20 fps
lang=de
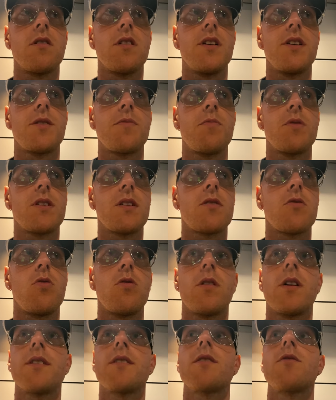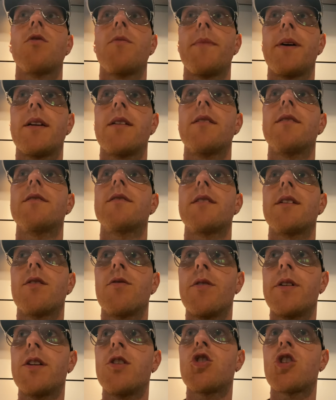Äh, ich muss jetzt gucken, dass ich nochmal einen
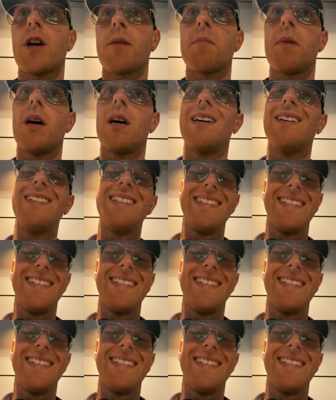Security-Check mache.